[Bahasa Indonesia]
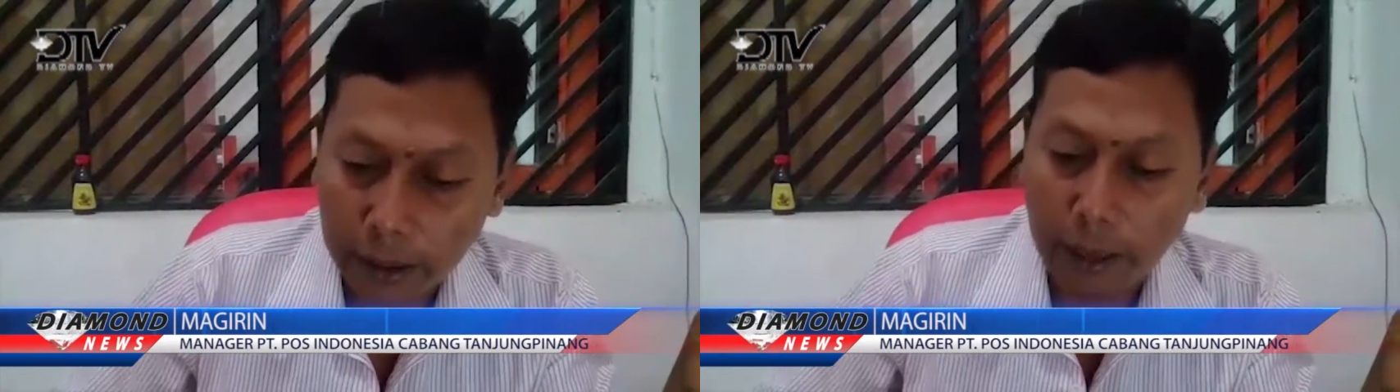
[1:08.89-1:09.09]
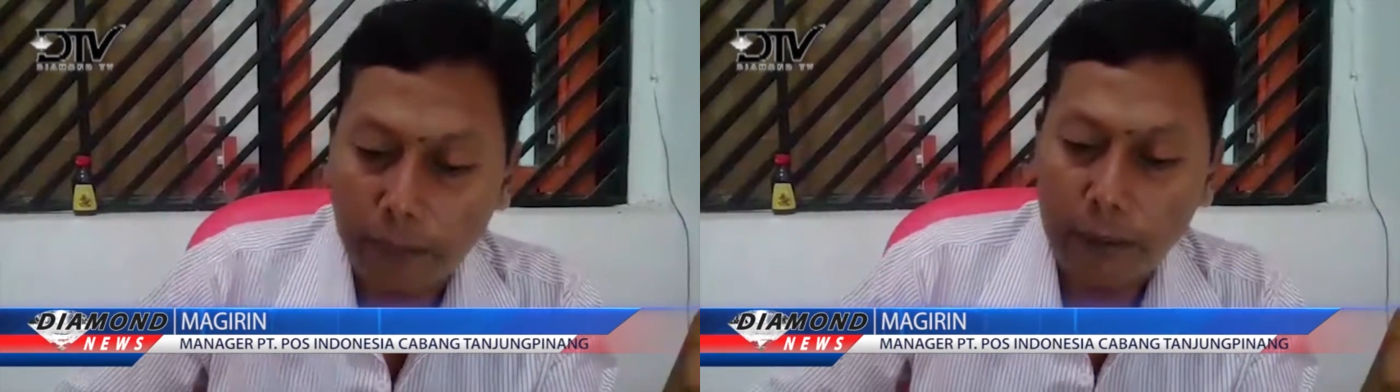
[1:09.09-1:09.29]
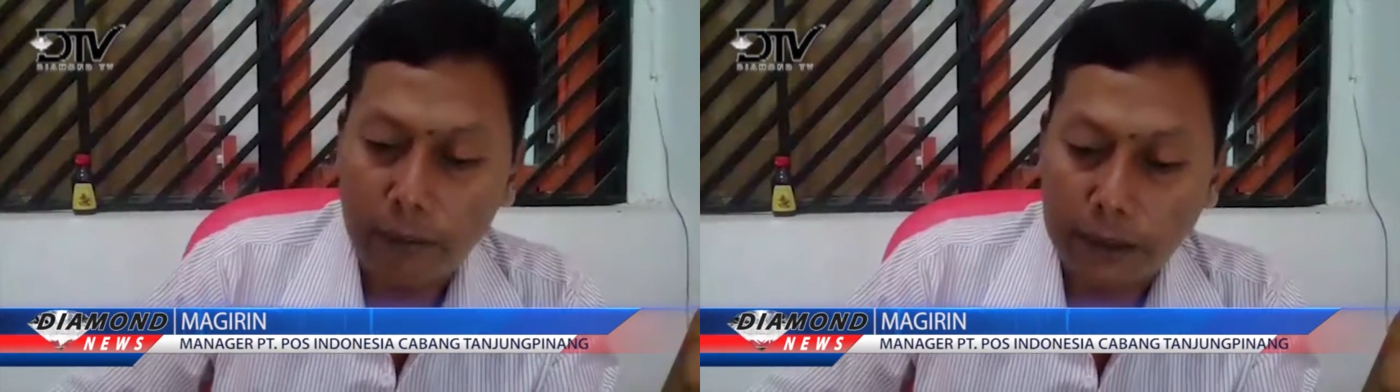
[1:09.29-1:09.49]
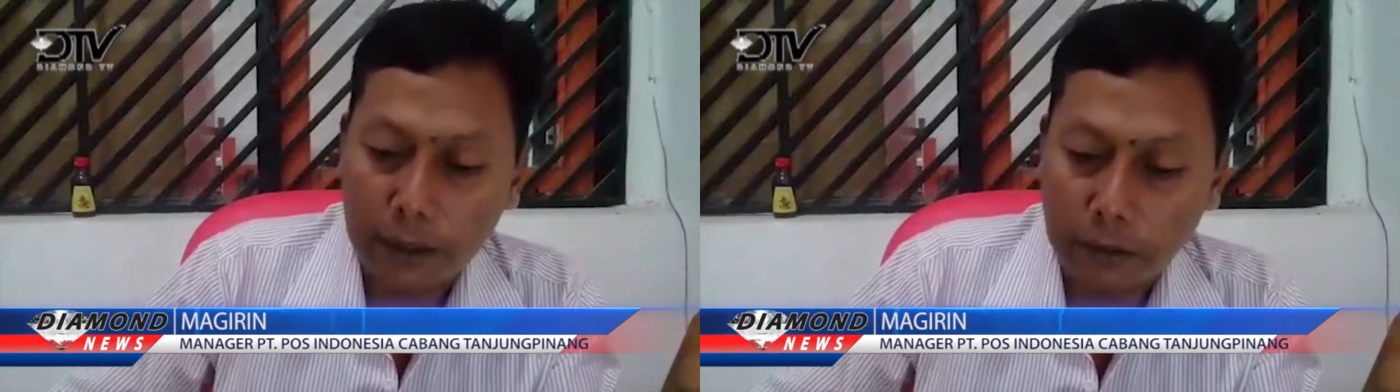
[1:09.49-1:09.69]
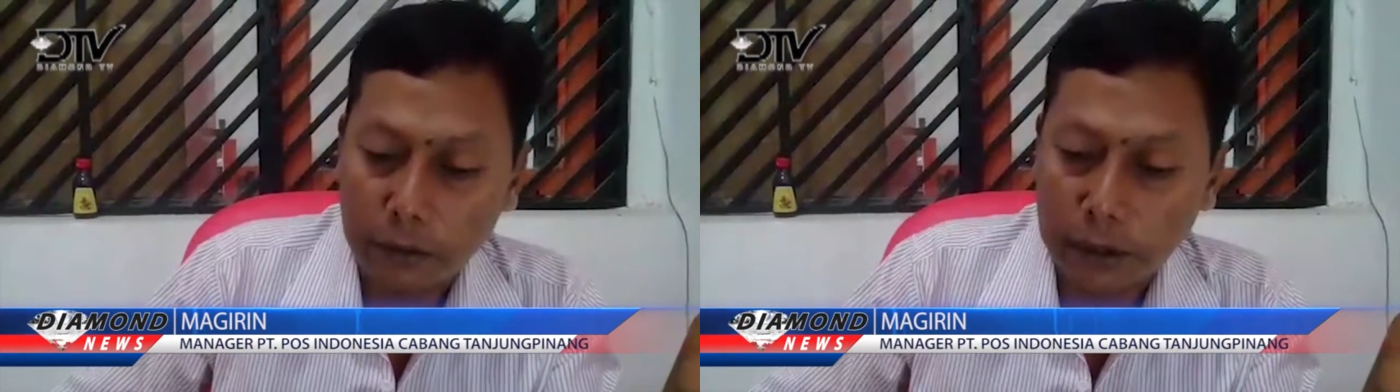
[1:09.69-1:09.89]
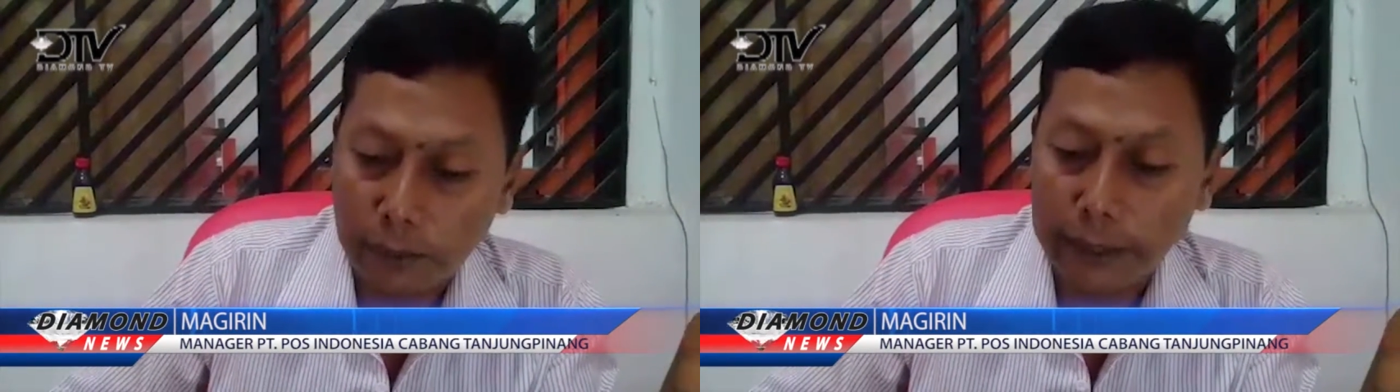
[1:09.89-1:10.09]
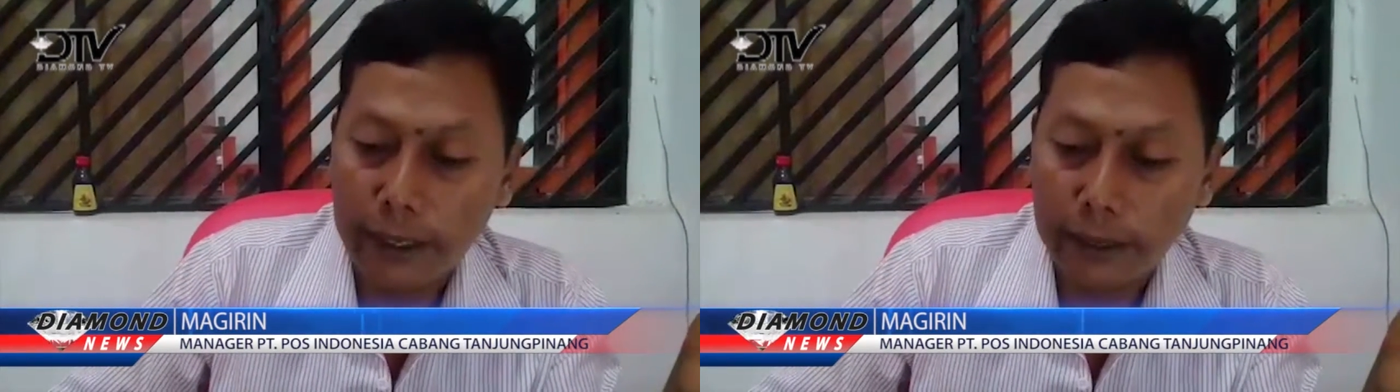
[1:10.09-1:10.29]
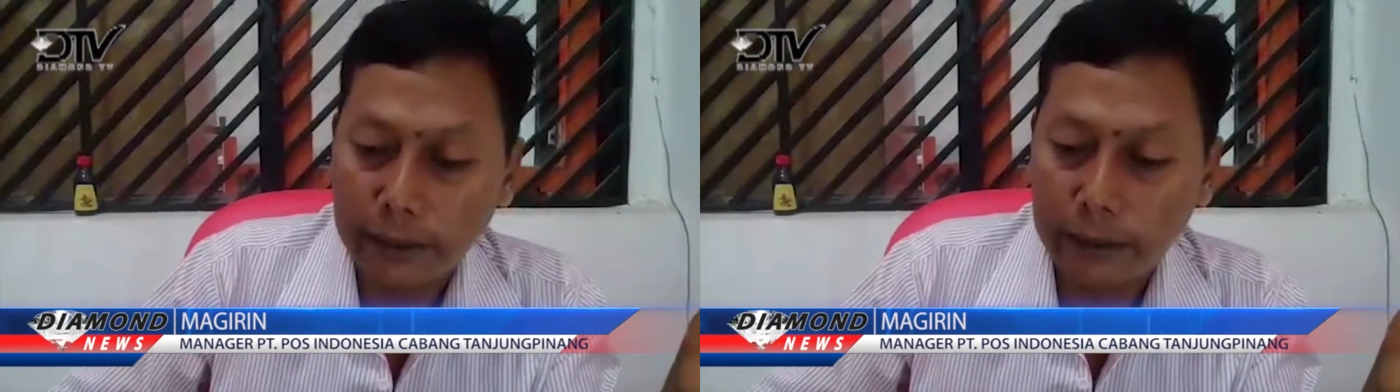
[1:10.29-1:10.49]
18 Agustus sampai
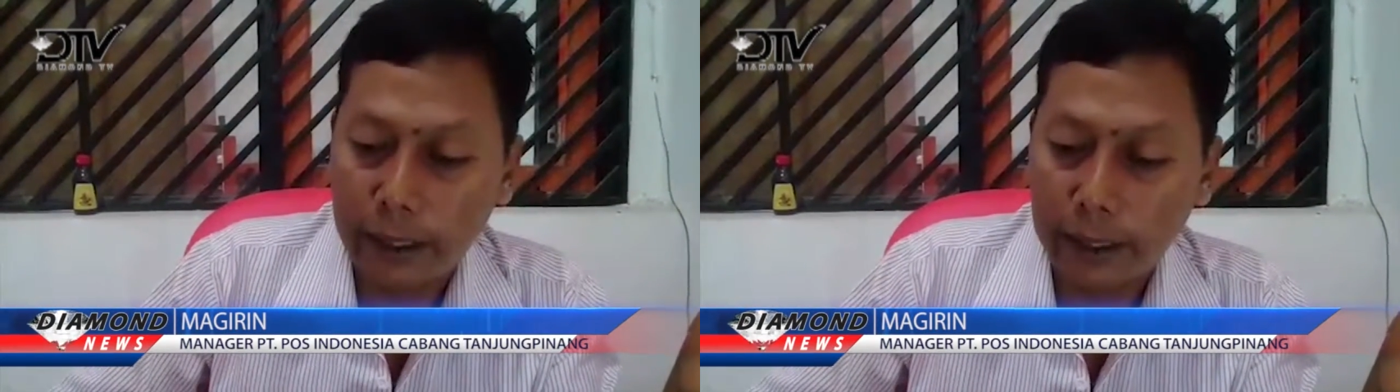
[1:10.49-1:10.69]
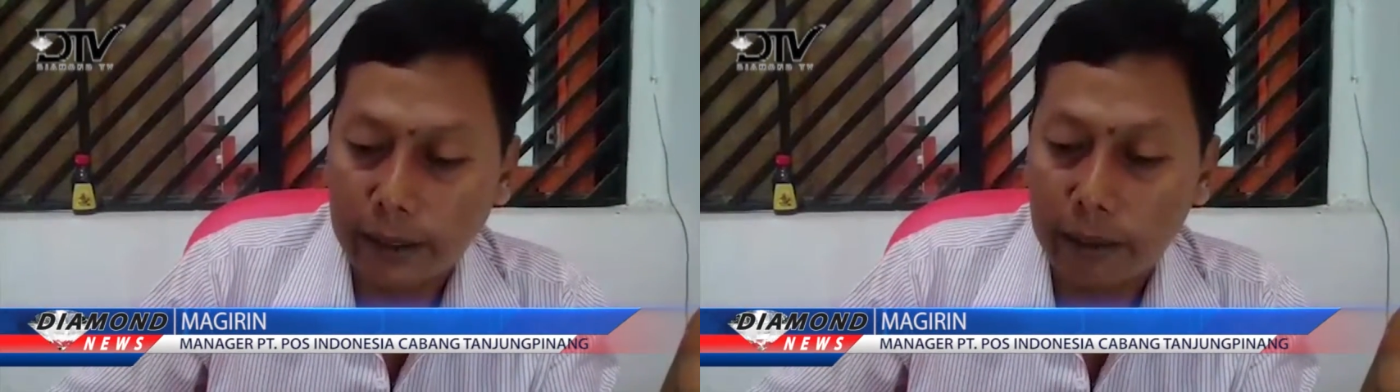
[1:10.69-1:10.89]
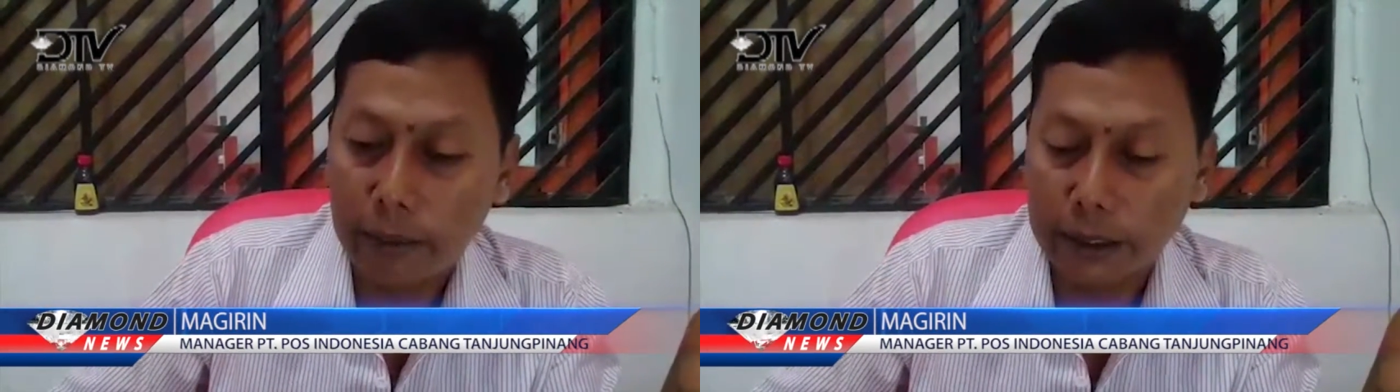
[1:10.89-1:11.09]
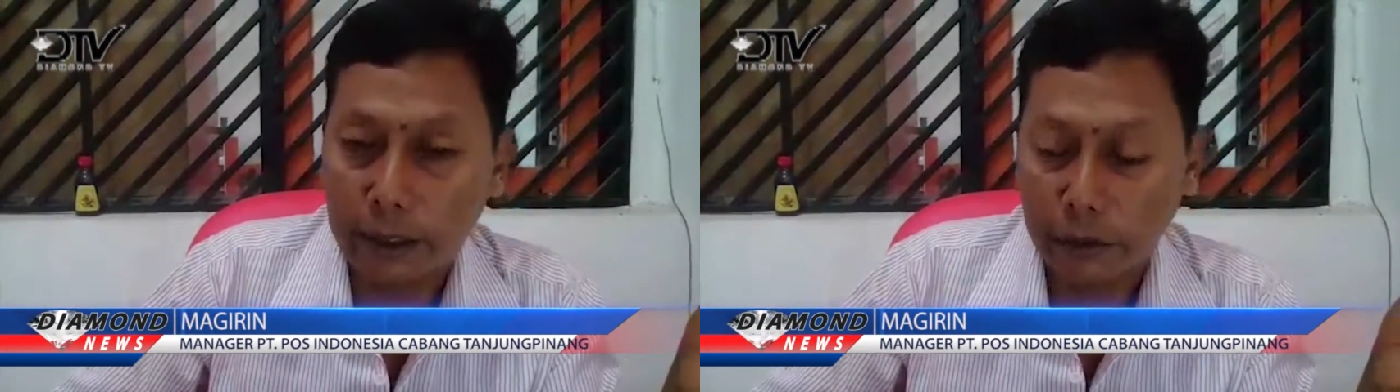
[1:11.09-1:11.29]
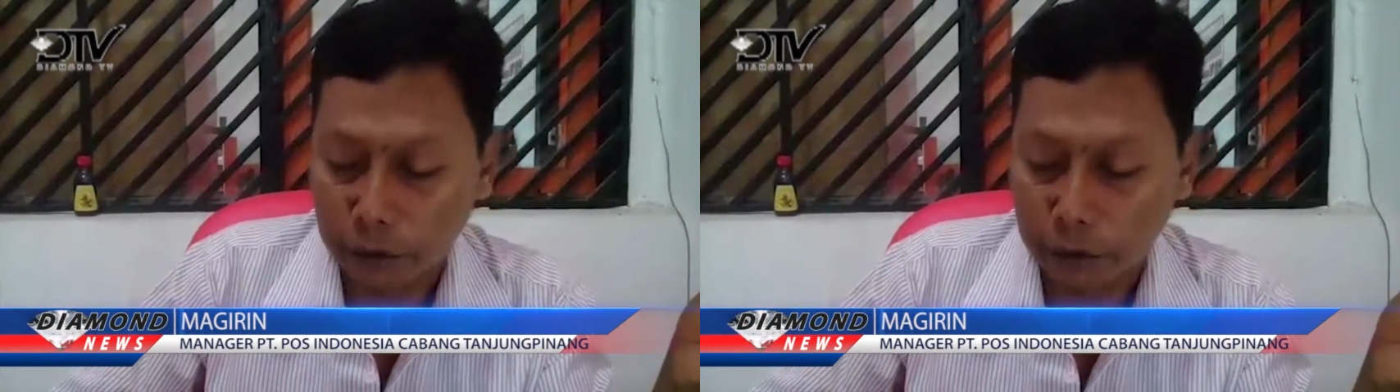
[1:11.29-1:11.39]
dengan tanggal 16